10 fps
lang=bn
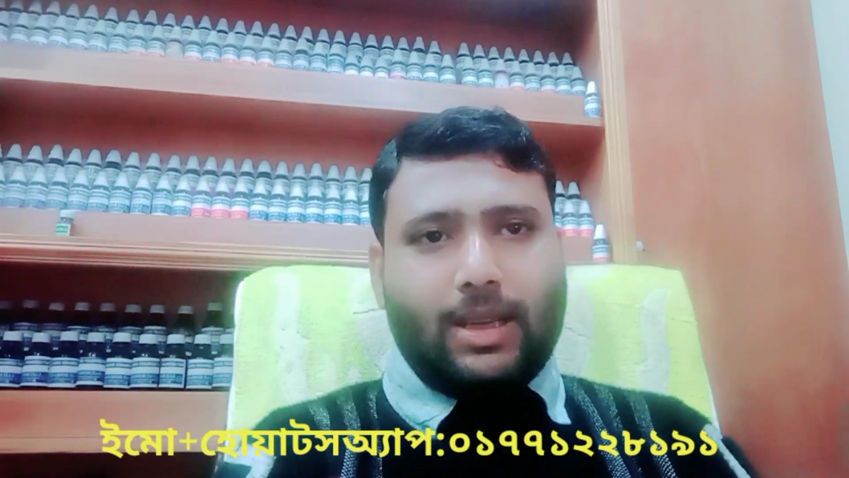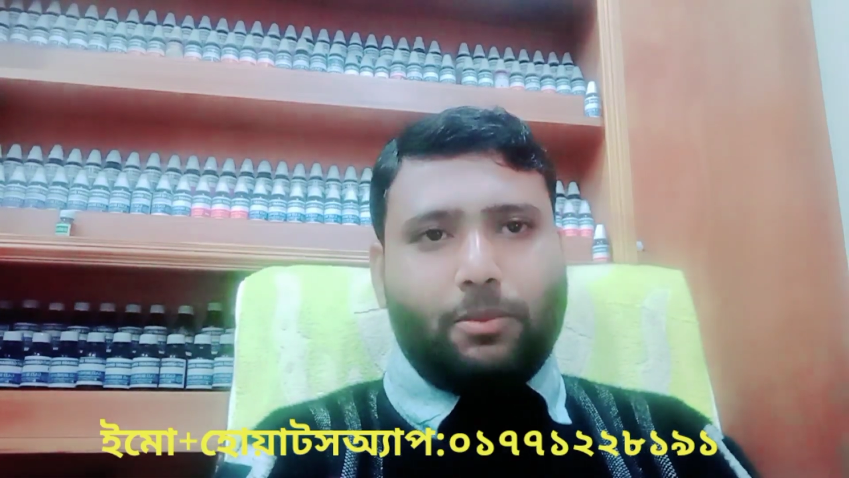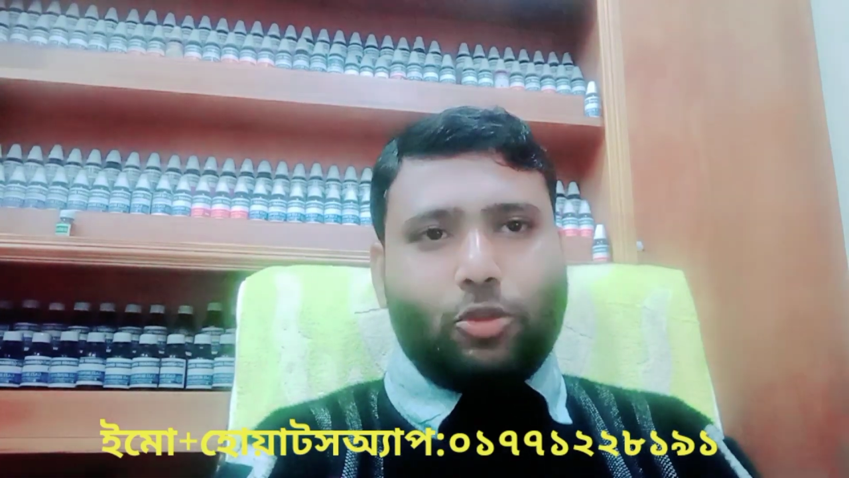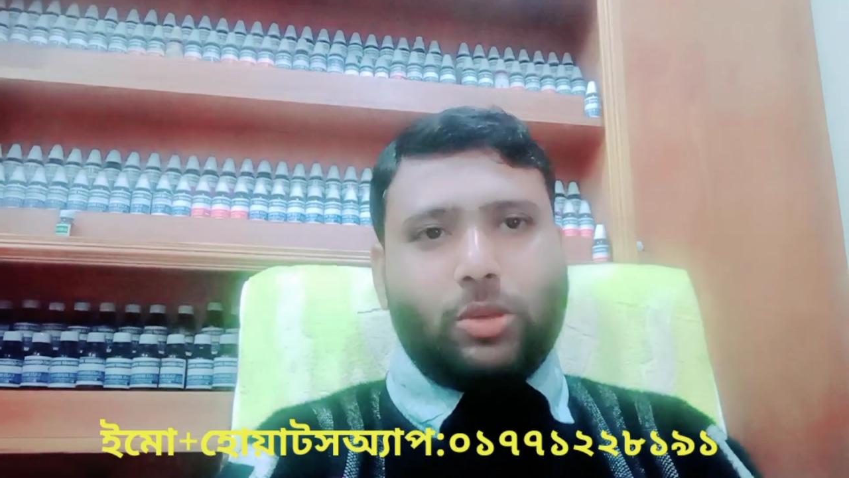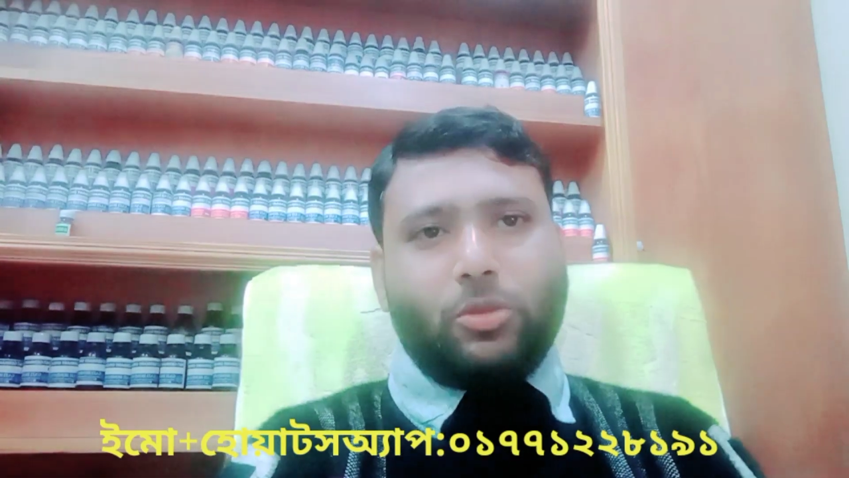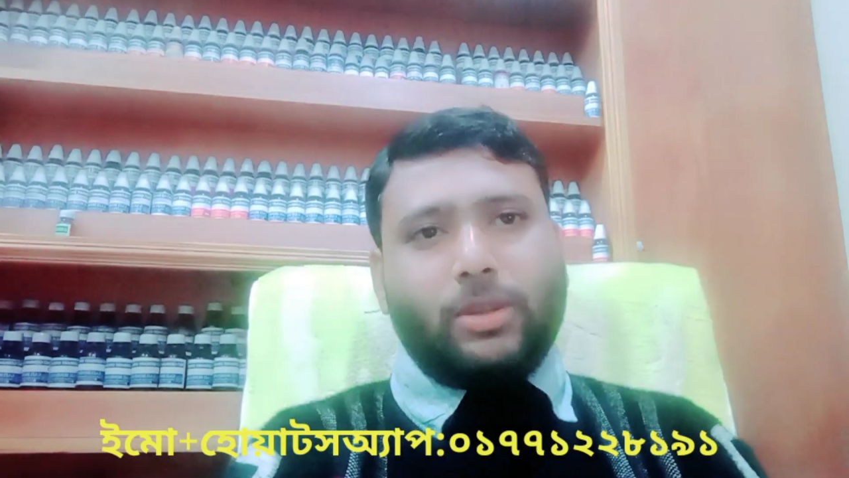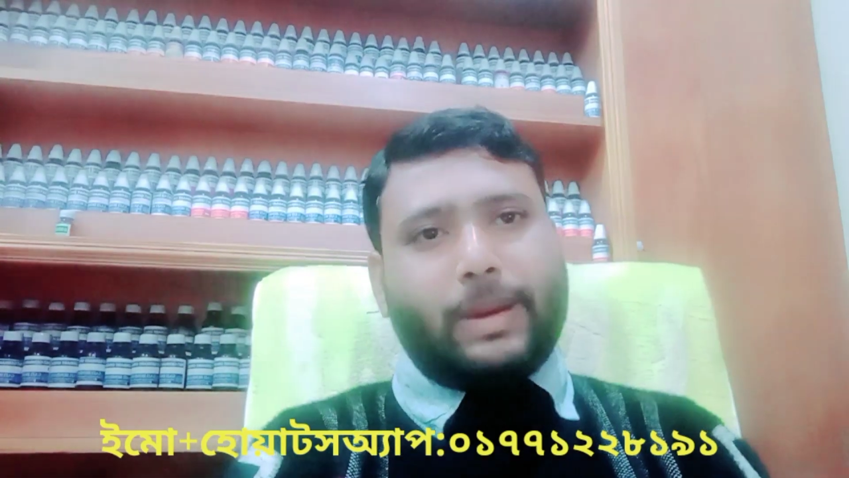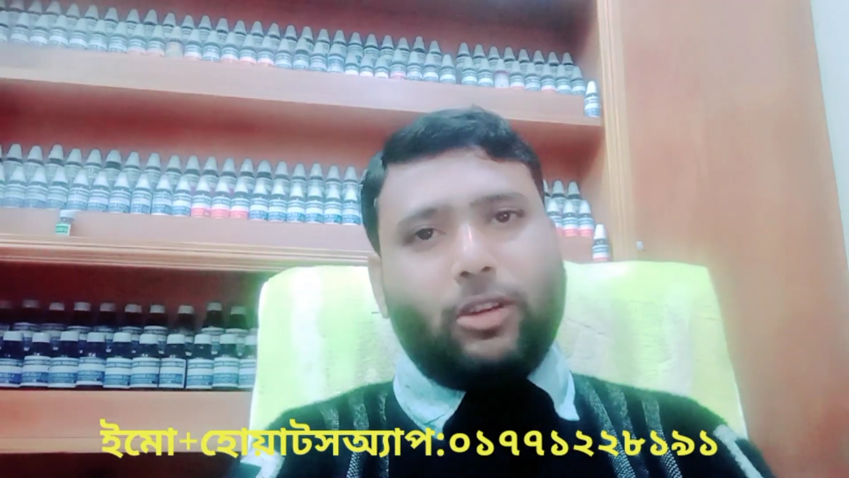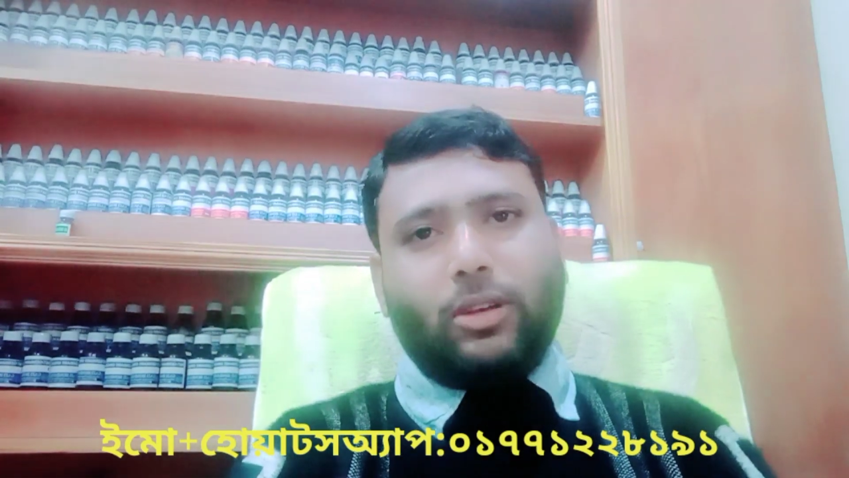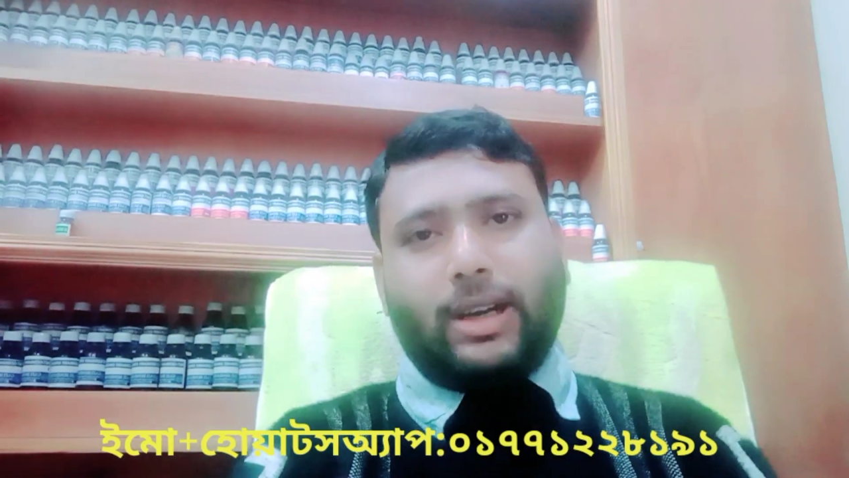মোটামুটি
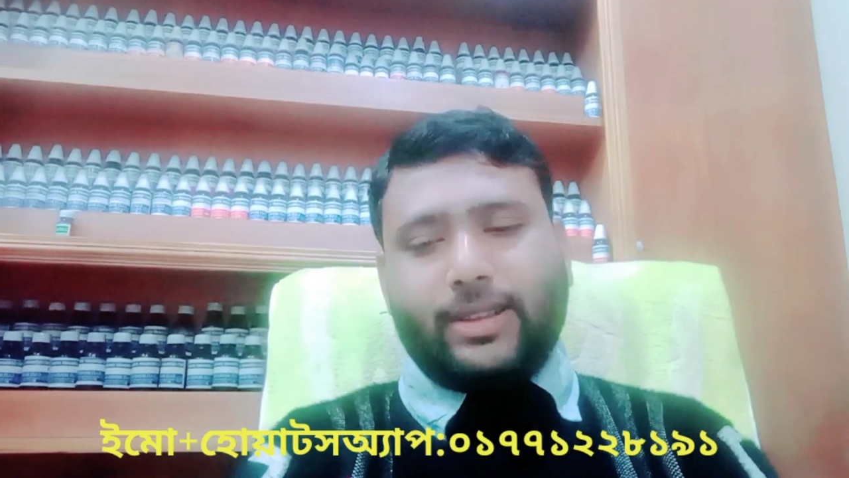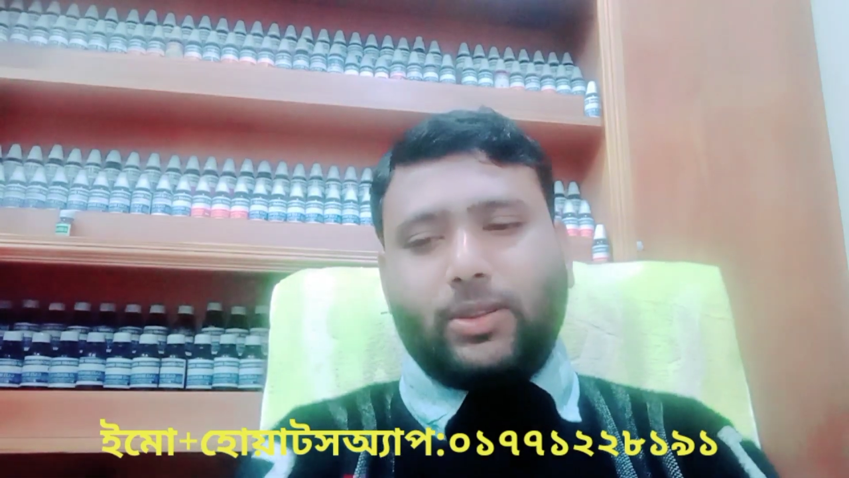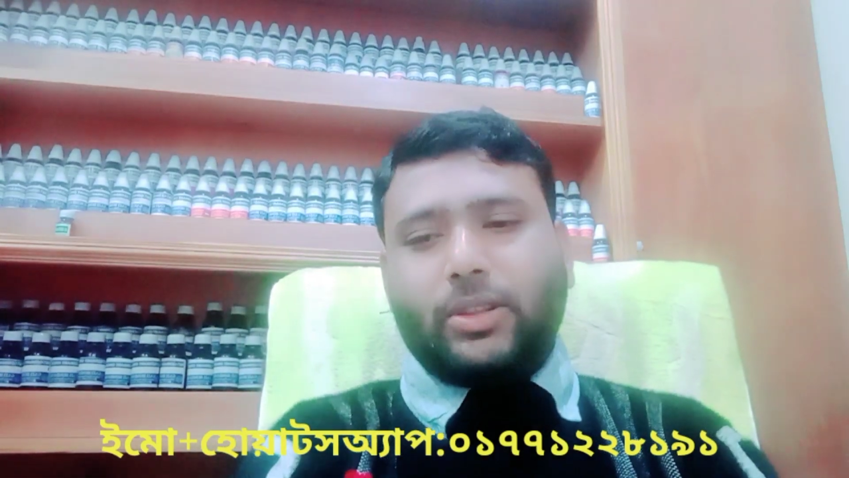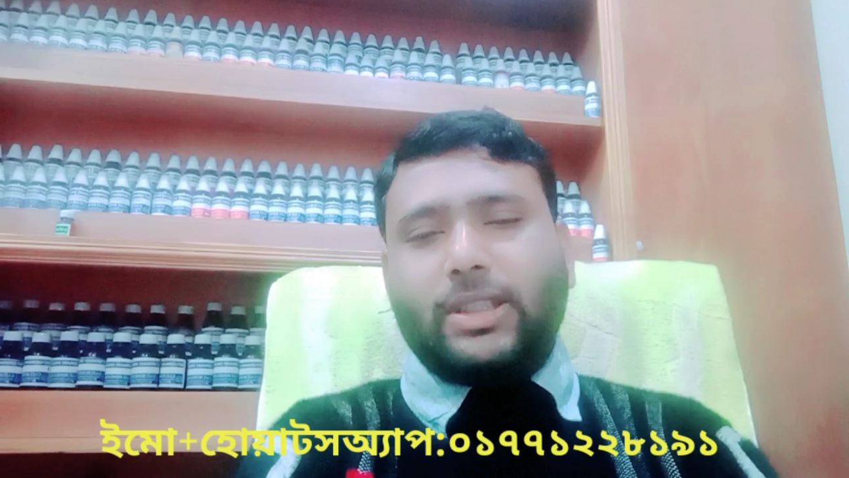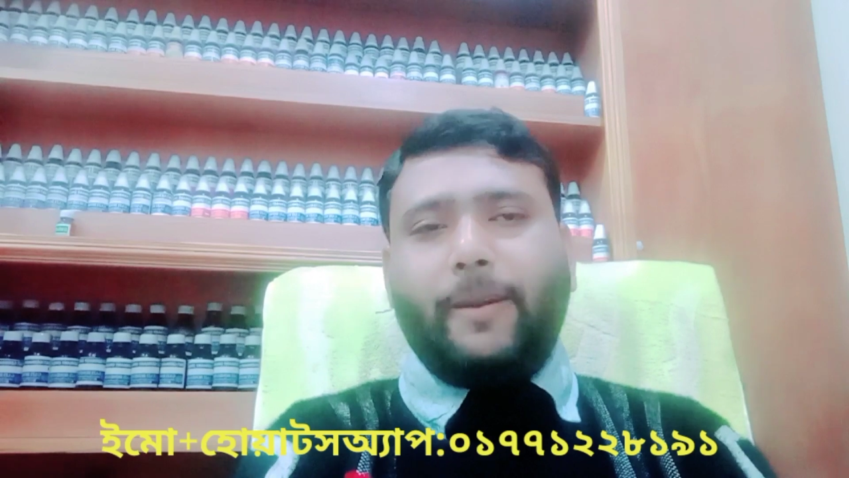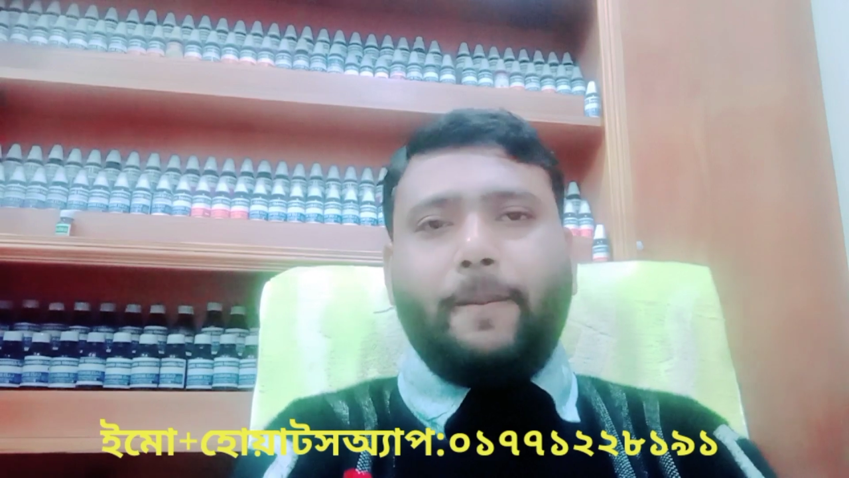ভালো কাজ করছে